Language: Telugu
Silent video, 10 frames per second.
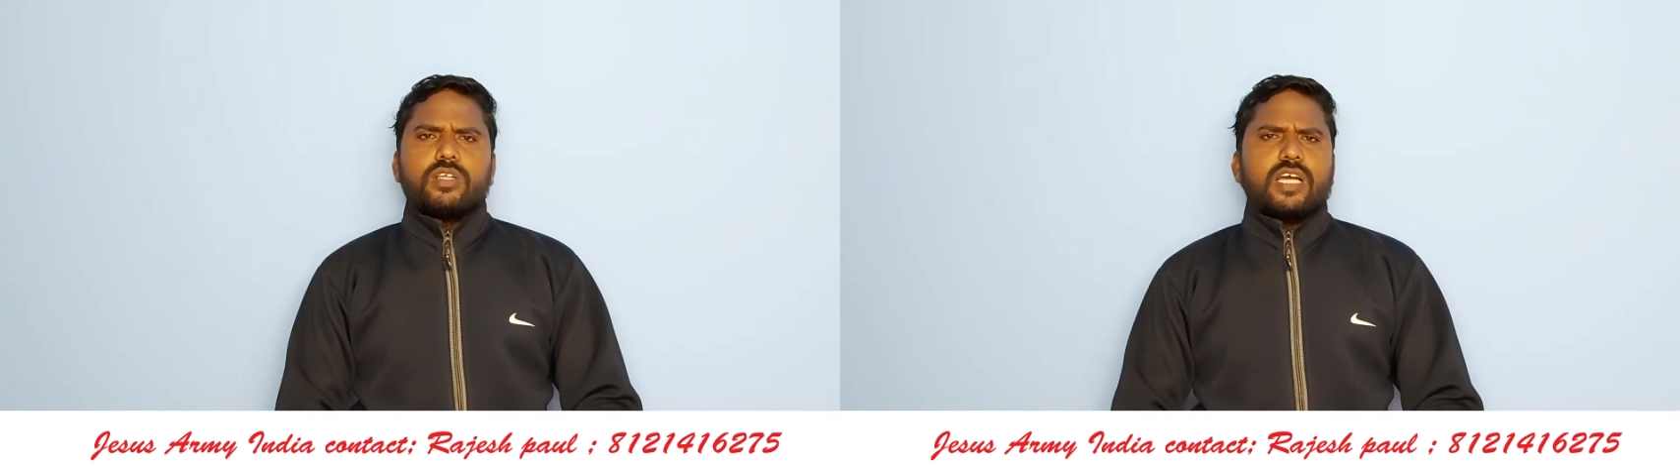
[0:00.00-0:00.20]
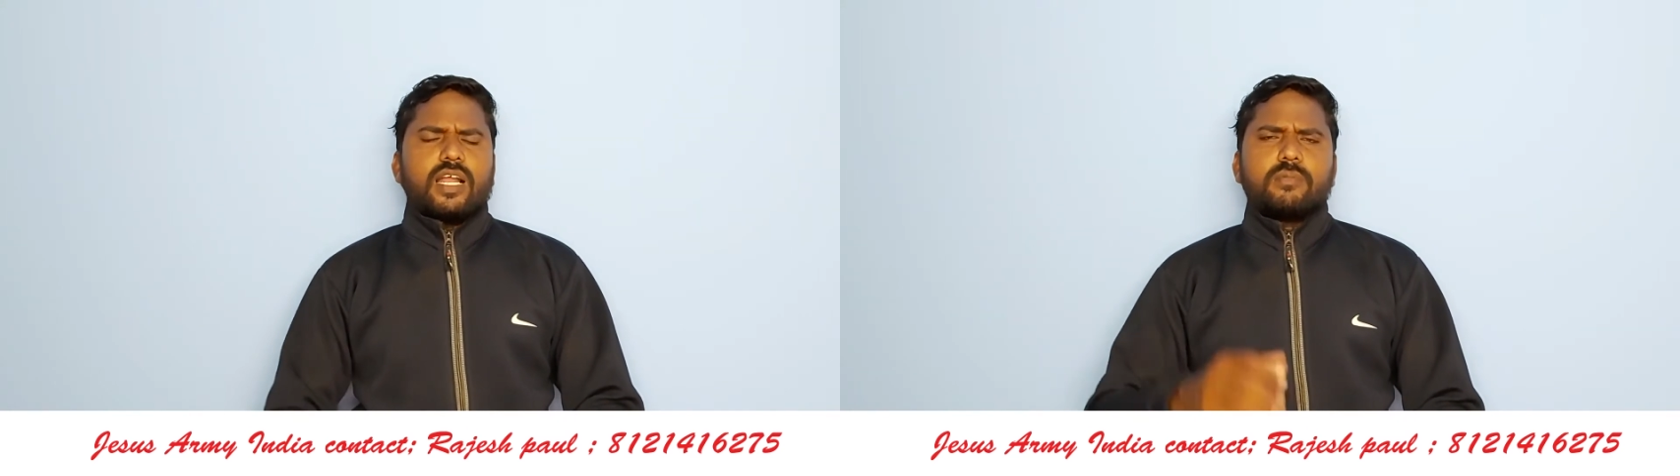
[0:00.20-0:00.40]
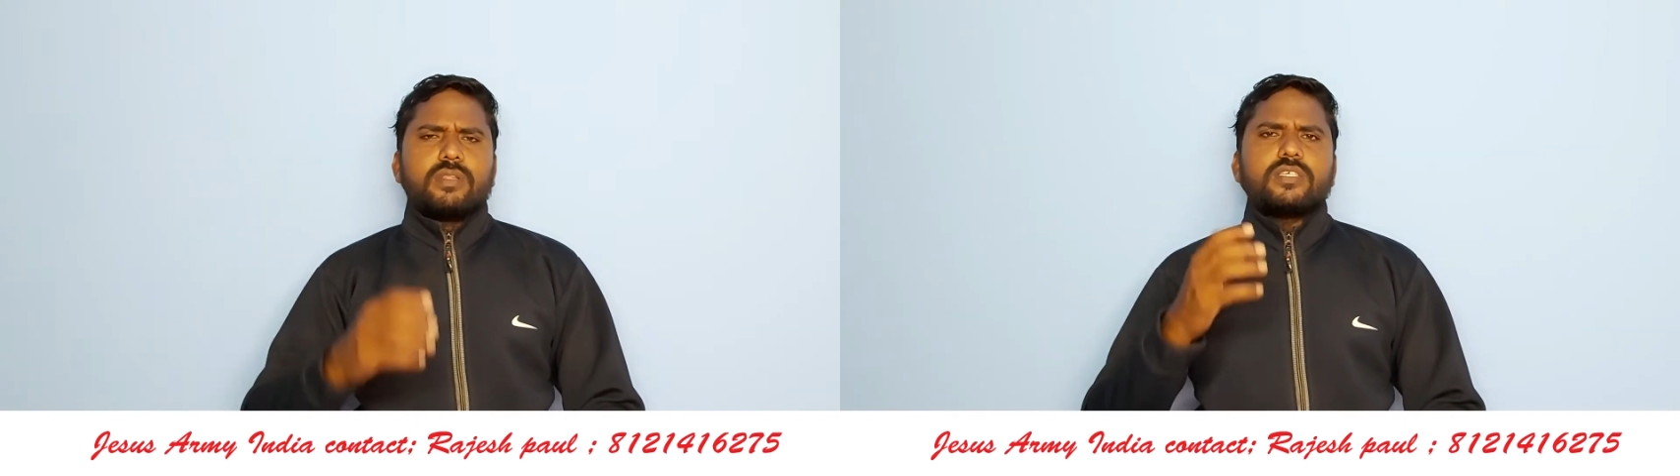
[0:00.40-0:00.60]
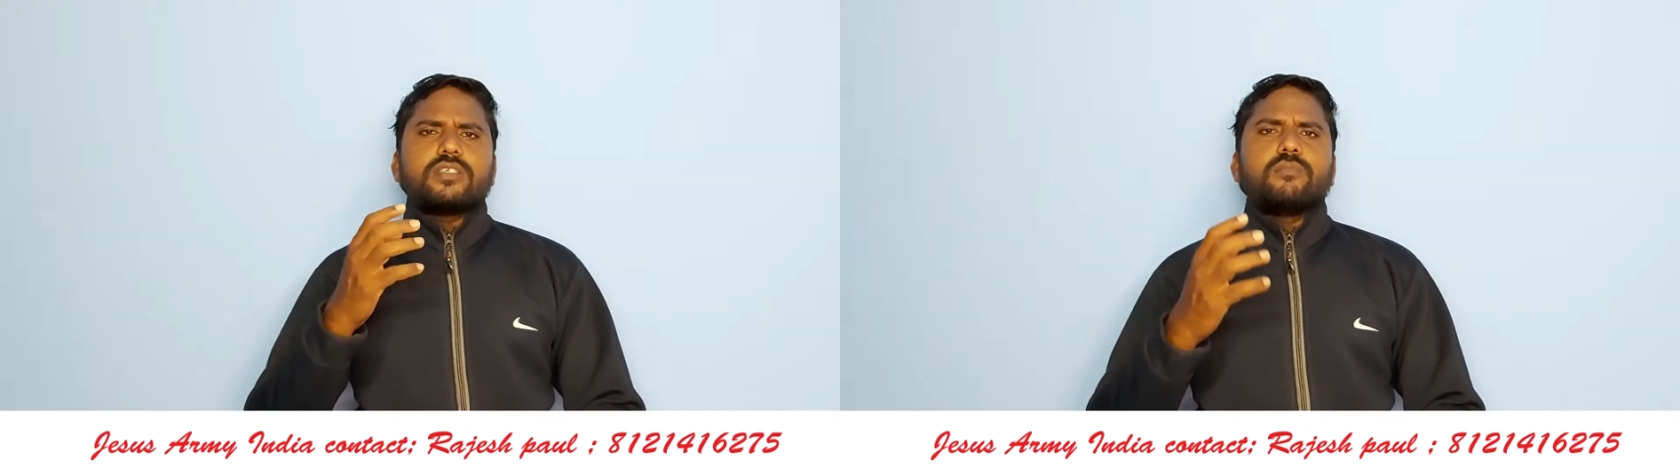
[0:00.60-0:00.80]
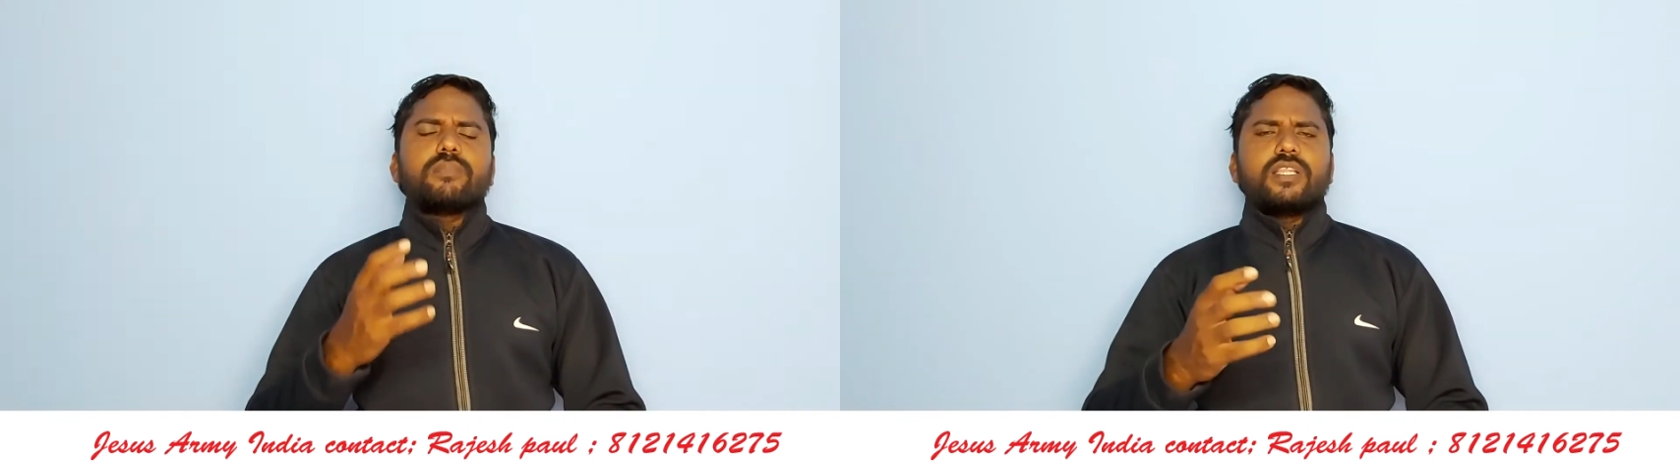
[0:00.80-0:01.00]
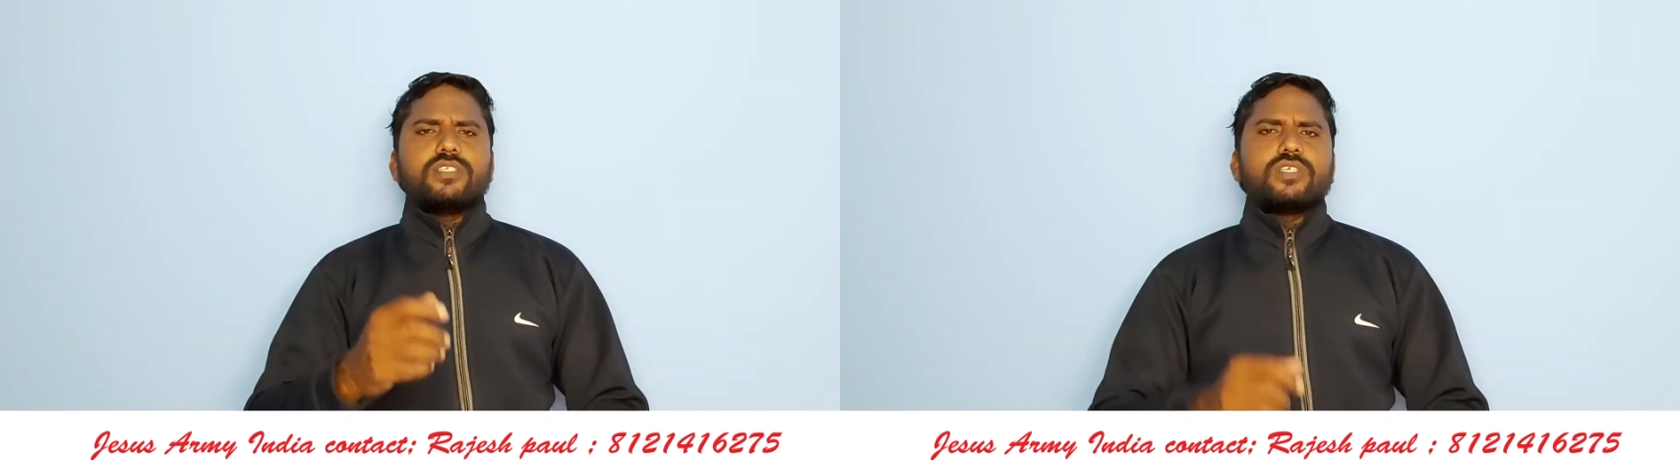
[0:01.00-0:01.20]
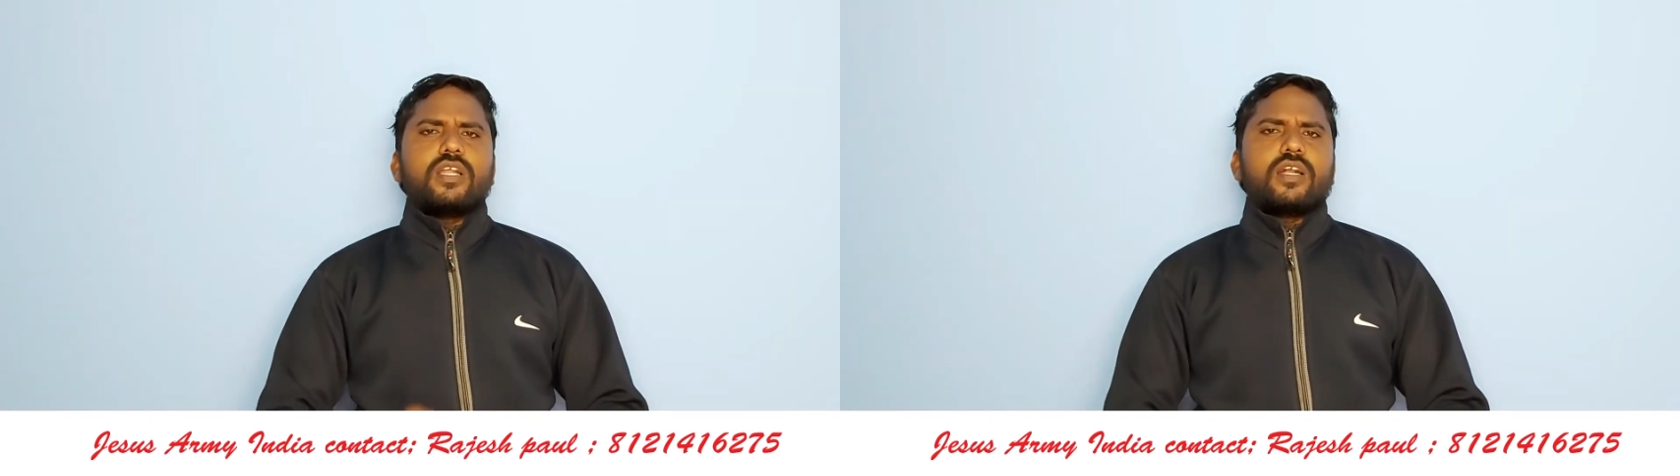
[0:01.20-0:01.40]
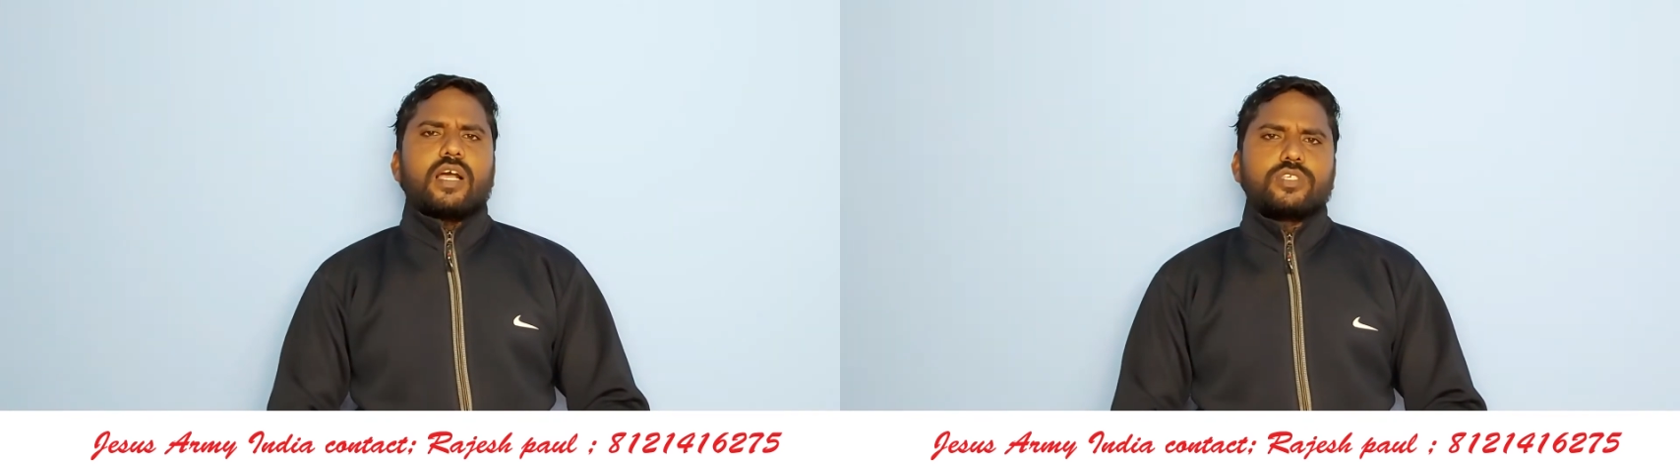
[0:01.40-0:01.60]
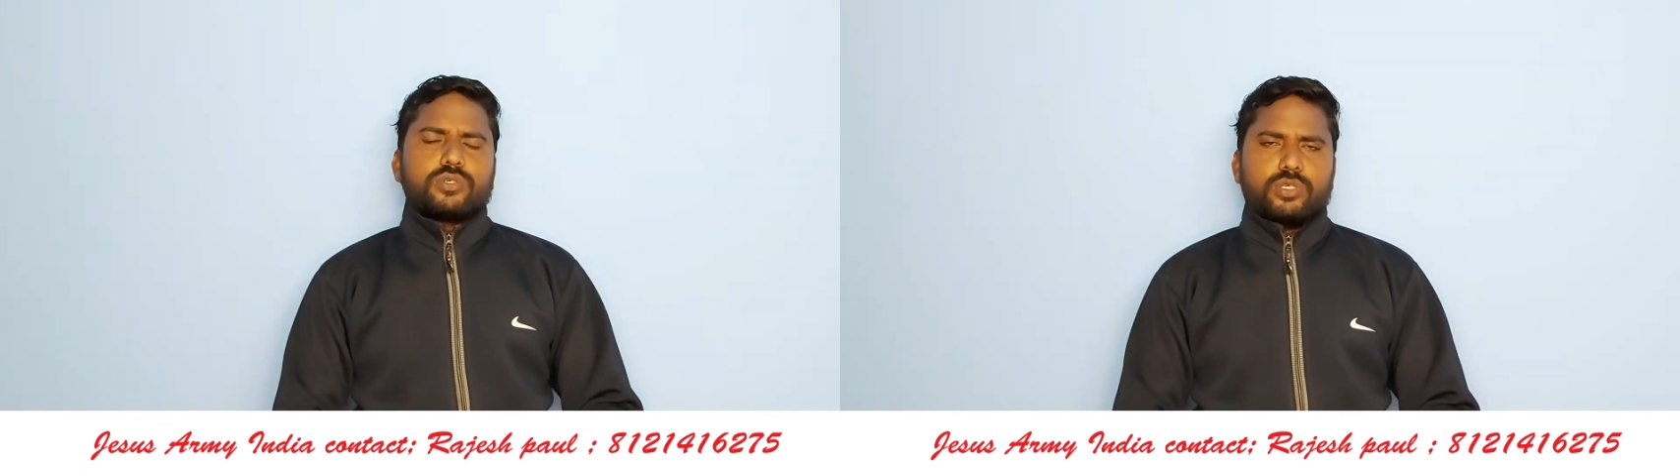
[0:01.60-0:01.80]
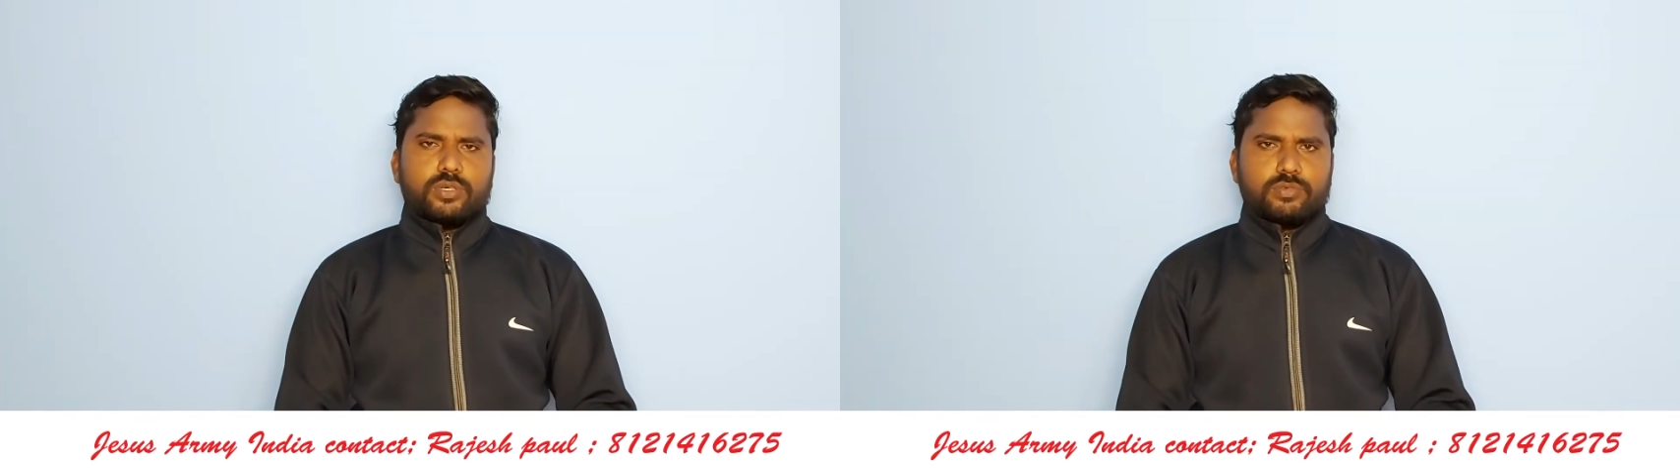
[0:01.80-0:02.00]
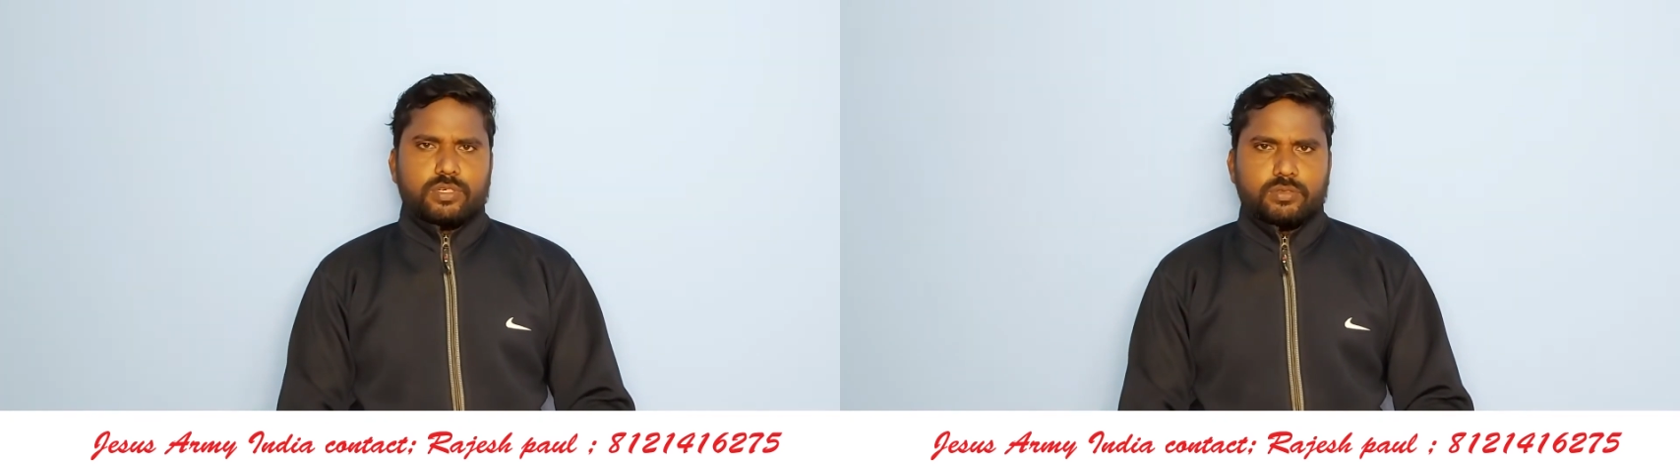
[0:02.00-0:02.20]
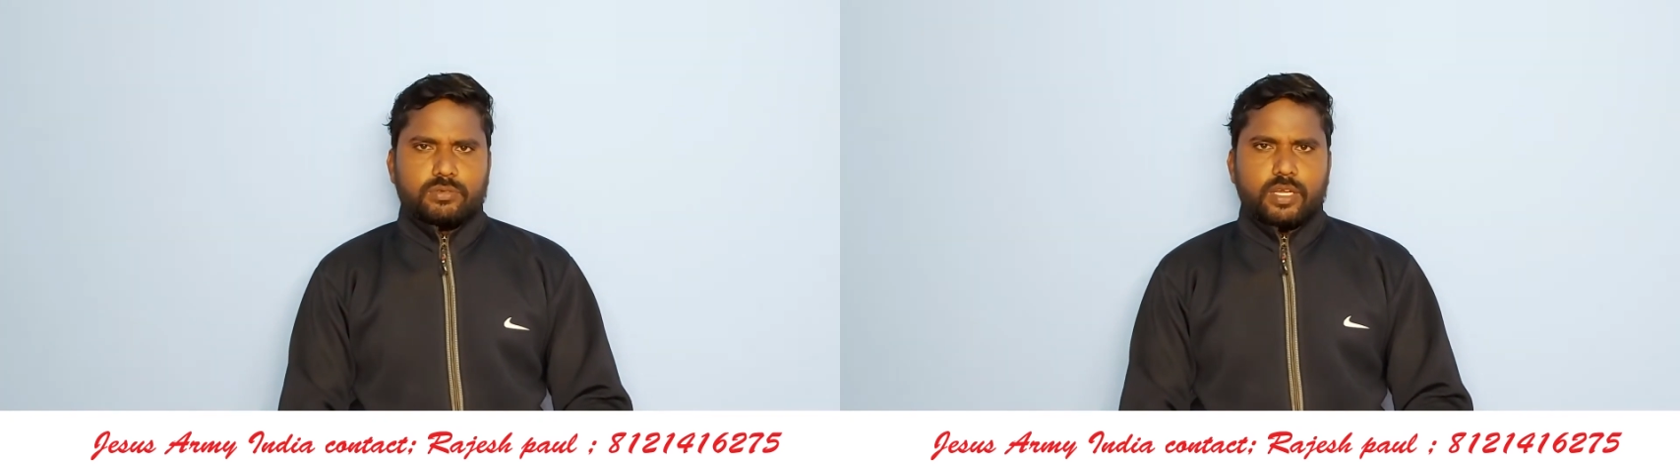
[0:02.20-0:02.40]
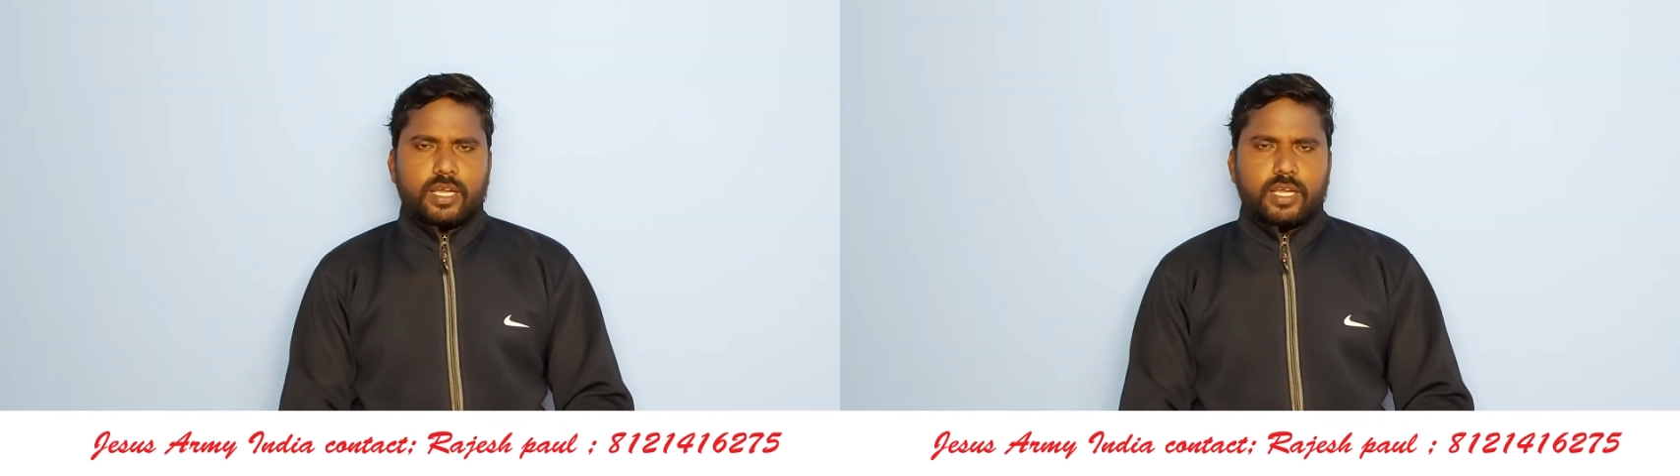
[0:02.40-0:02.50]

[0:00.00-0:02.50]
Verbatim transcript: చాలామంది సంపాదించాలని ఆశ కూడా ఉండదు